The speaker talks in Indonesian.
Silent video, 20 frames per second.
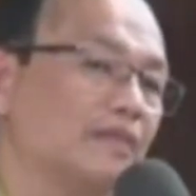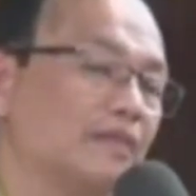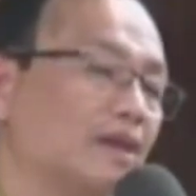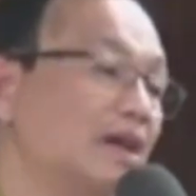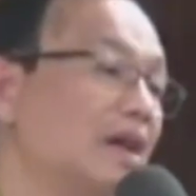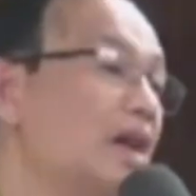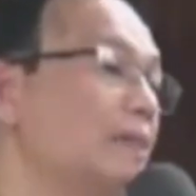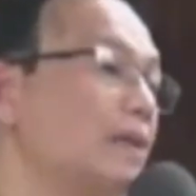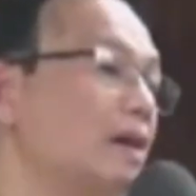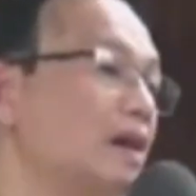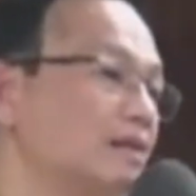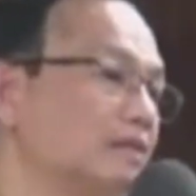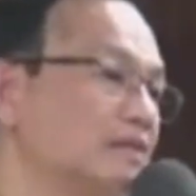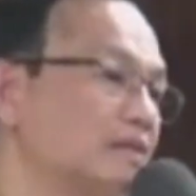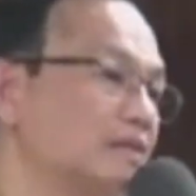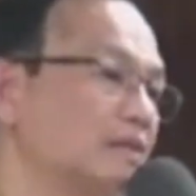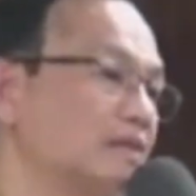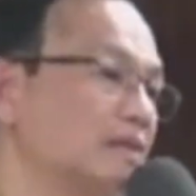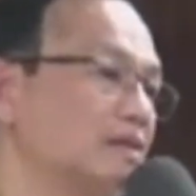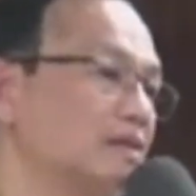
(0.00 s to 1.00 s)
Kenapa?
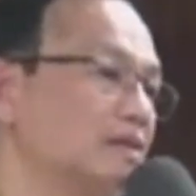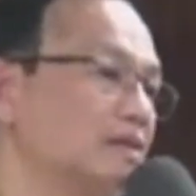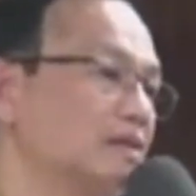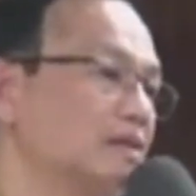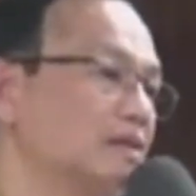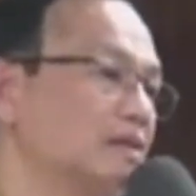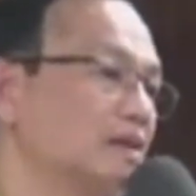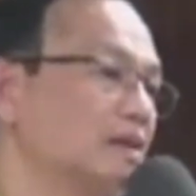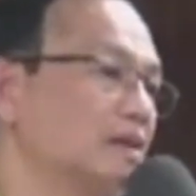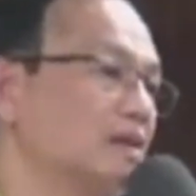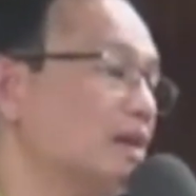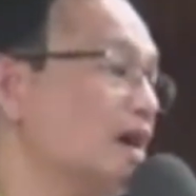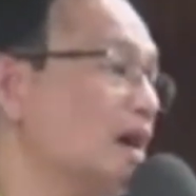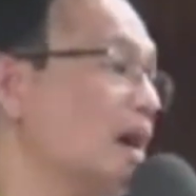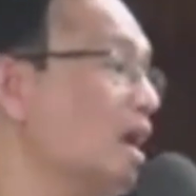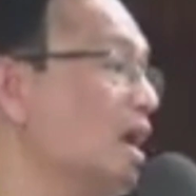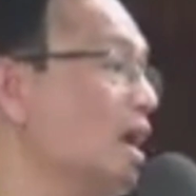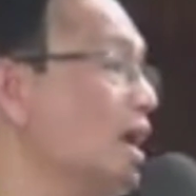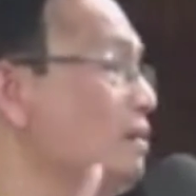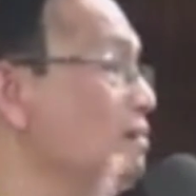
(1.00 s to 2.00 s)

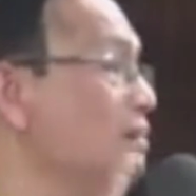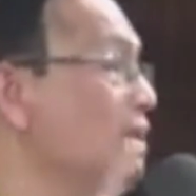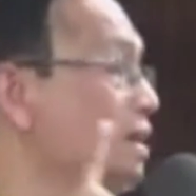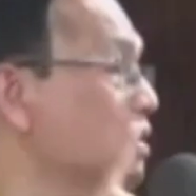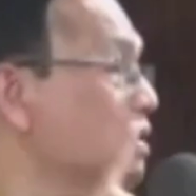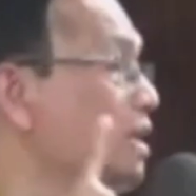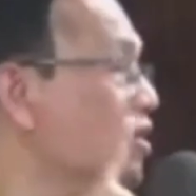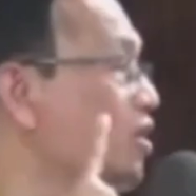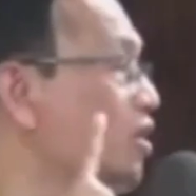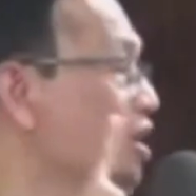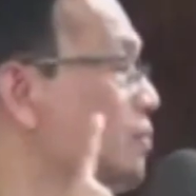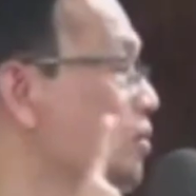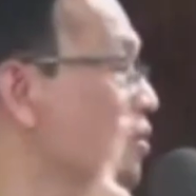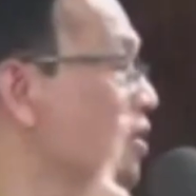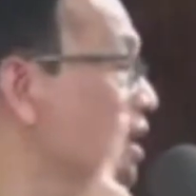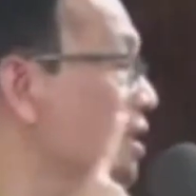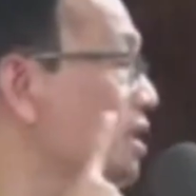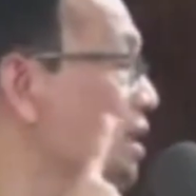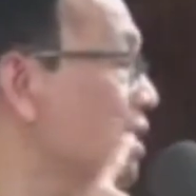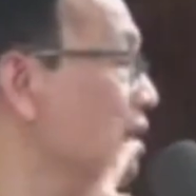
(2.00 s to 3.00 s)
Karena mata
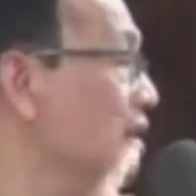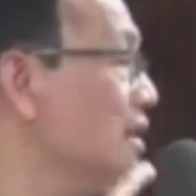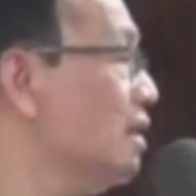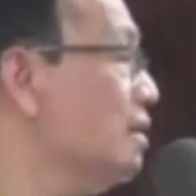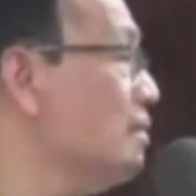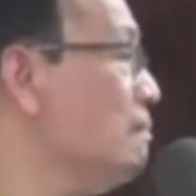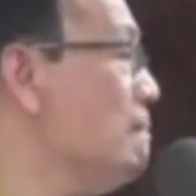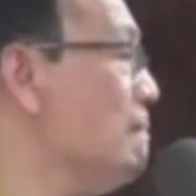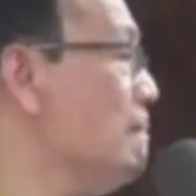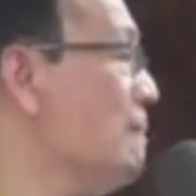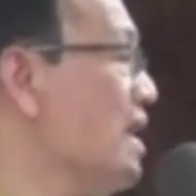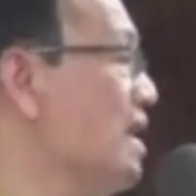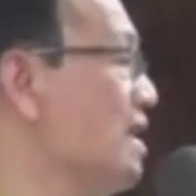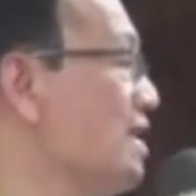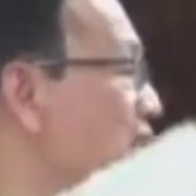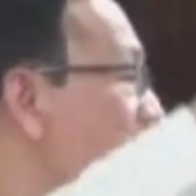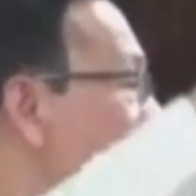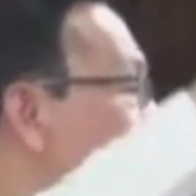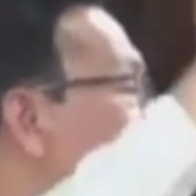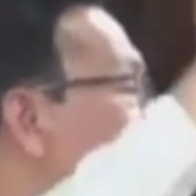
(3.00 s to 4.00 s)
kolbu kita masih